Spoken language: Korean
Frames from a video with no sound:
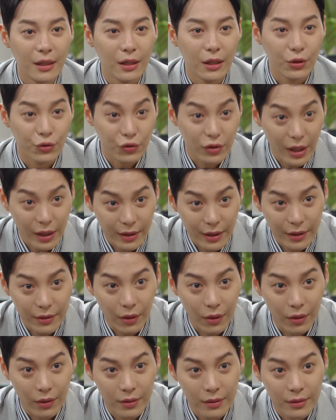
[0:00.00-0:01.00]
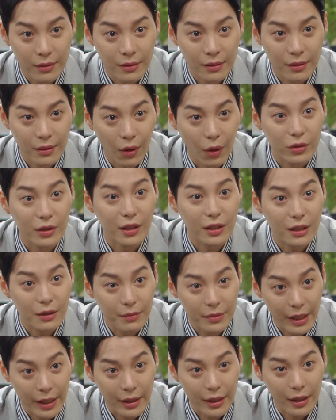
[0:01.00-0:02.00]
유리한테는
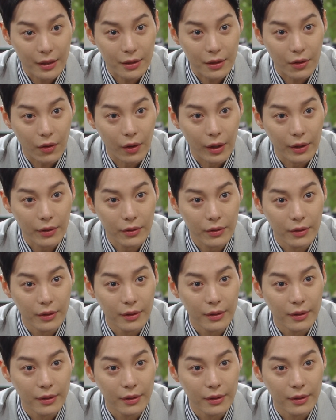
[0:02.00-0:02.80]
언제쯤 얘기하실 거예요?